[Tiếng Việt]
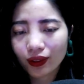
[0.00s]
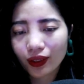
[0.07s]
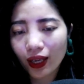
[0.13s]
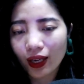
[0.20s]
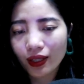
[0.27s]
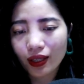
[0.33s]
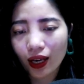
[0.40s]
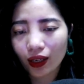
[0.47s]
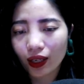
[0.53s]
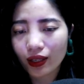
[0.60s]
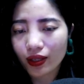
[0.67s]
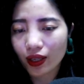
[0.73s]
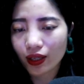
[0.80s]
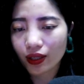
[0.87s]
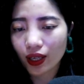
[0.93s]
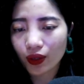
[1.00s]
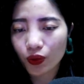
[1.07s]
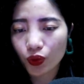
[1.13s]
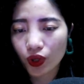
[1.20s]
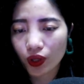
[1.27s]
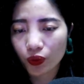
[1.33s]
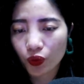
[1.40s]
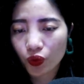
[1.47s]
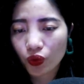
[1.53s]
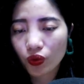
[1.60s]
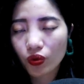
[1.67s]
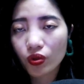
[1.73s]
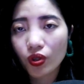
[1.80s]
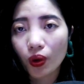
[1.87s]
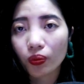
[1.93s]
e rằng lại xảy ra chuyện
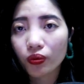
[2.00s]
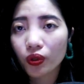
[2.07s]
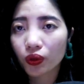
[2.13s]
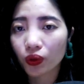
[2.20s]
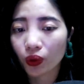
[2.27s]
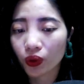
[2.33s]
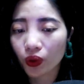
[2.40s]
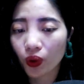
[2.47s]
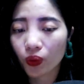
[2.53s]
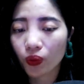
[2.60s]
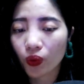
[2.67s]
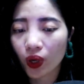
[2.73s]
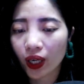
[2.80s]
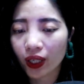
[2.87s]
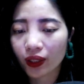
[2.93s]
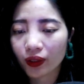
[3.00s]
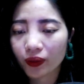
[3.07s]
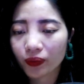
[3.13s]
giống như tối hôm qua.